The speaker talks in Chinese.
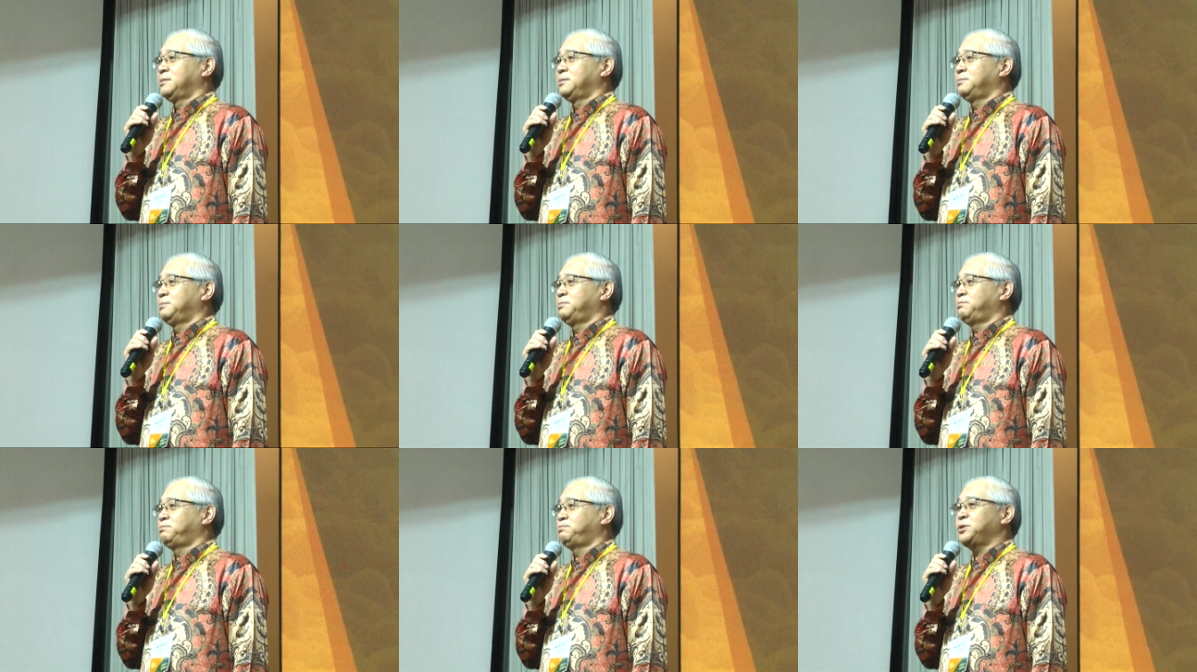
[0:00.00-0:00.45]

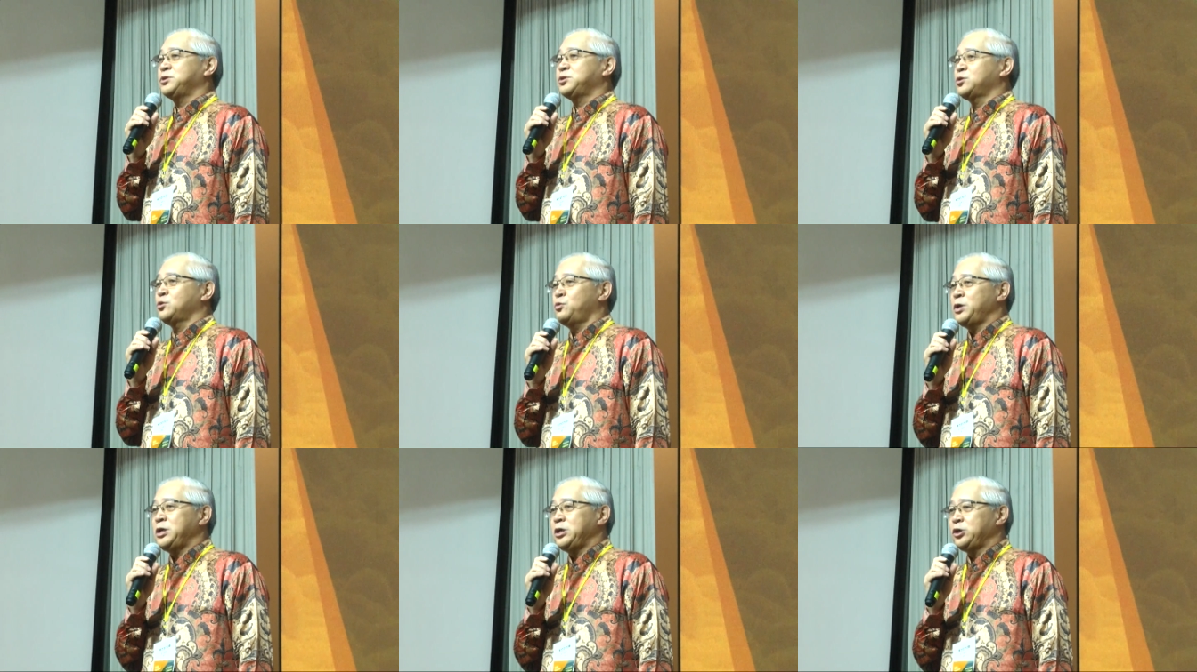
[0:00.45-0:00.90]
不是
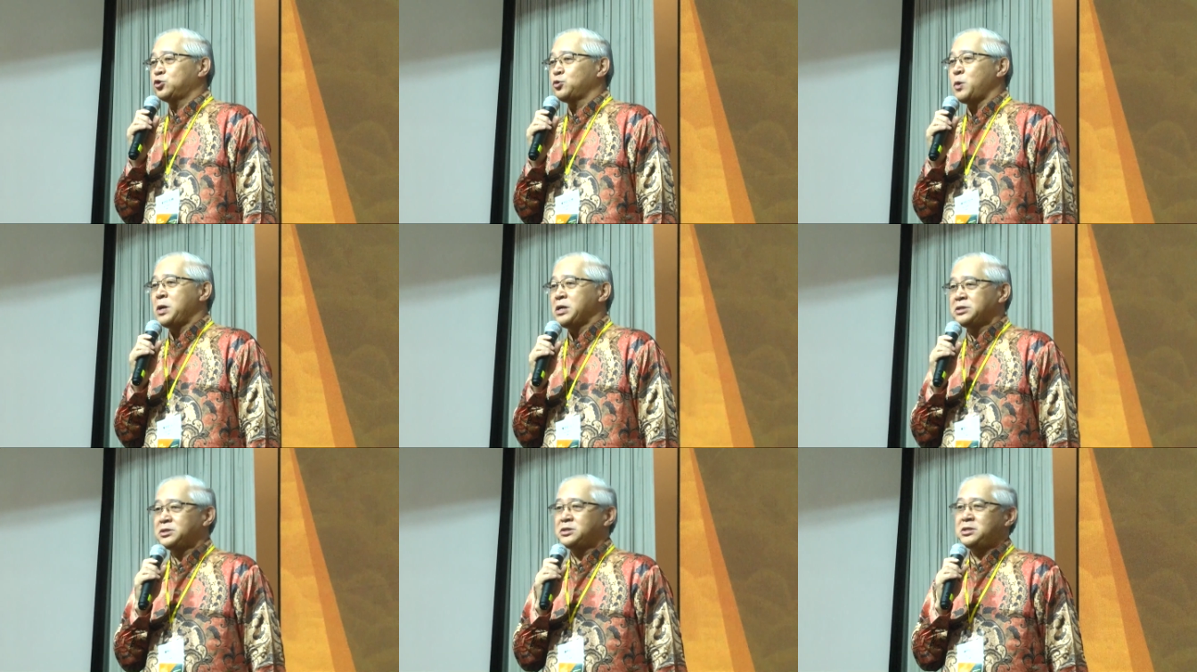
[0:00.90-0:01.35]
为
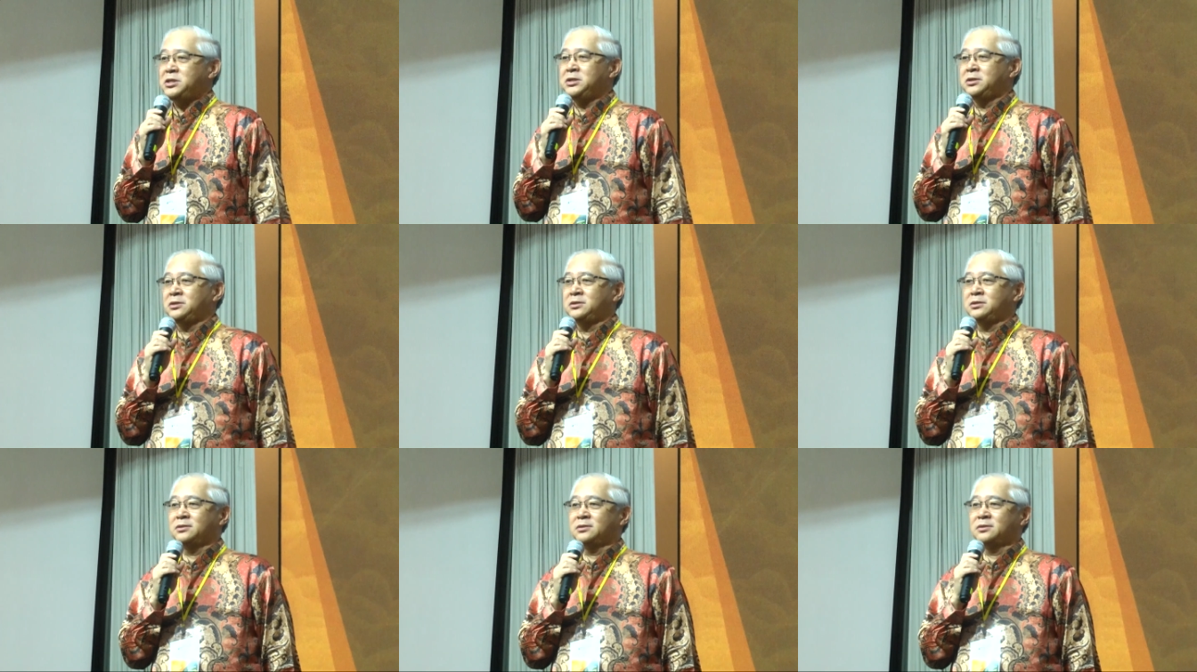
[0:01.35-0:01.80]
创新
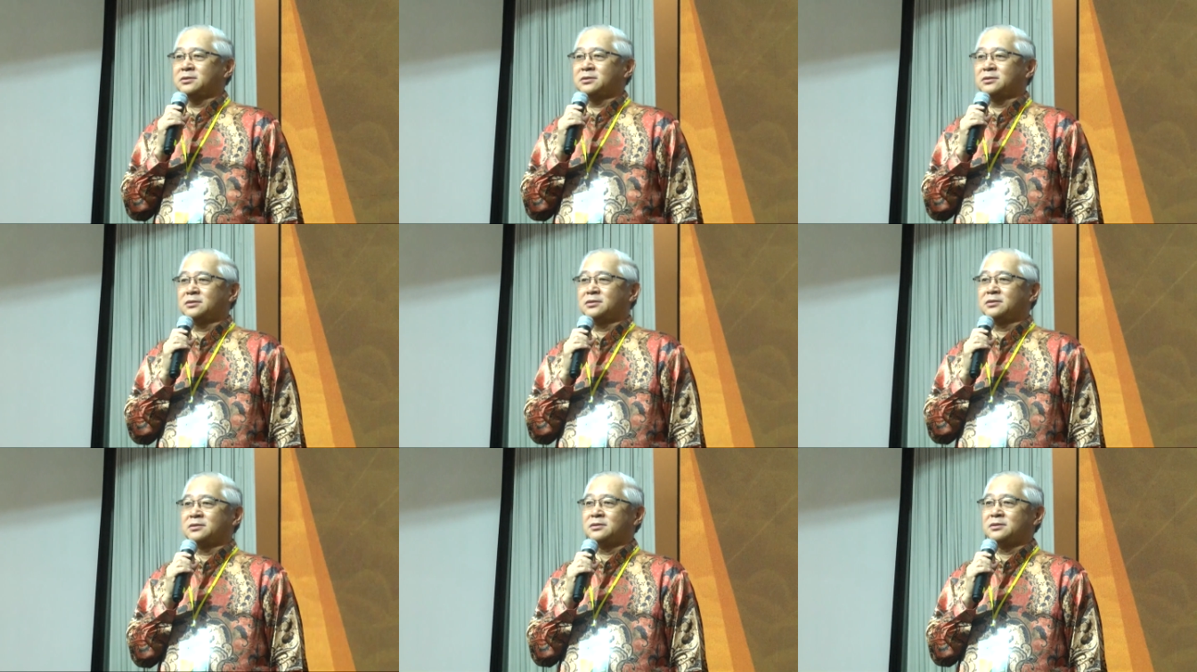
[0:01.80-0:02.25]

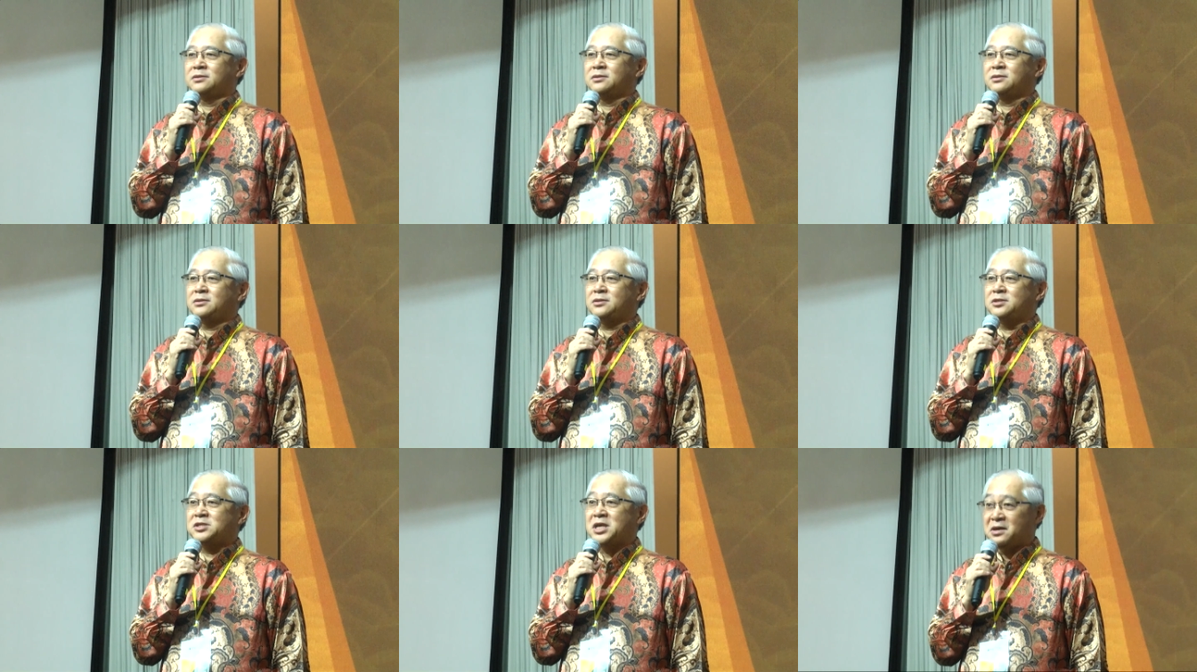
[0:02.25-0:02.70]

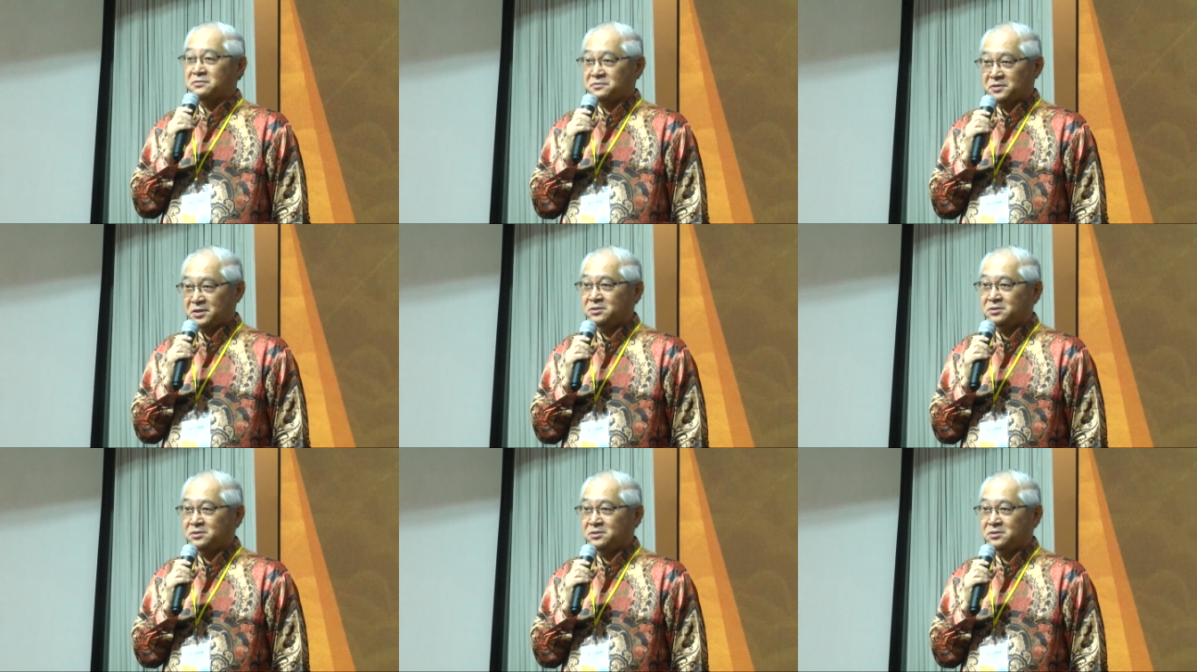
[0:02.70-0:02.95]
加分。